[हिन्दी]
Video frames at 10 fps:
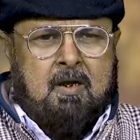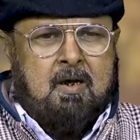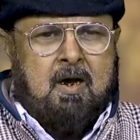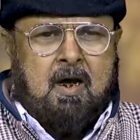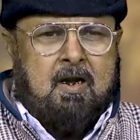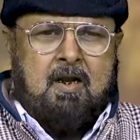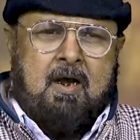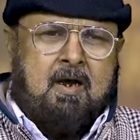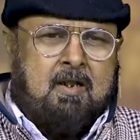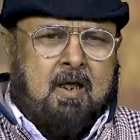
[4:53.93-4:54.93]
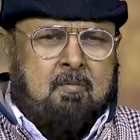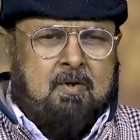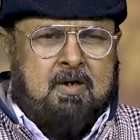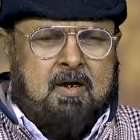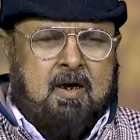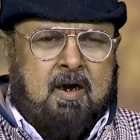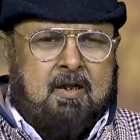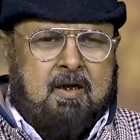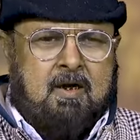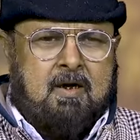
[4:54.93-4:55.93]
गाने लगातार बजेंगे
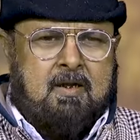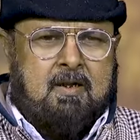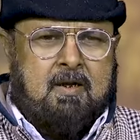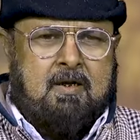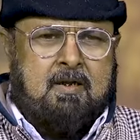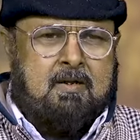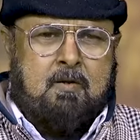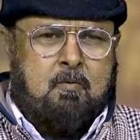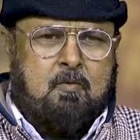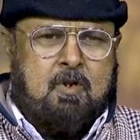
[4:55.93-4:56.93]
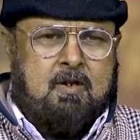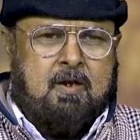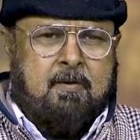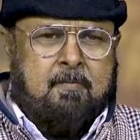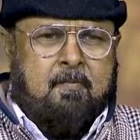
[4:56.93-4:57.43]
आधे घंटे तक ये सब होता था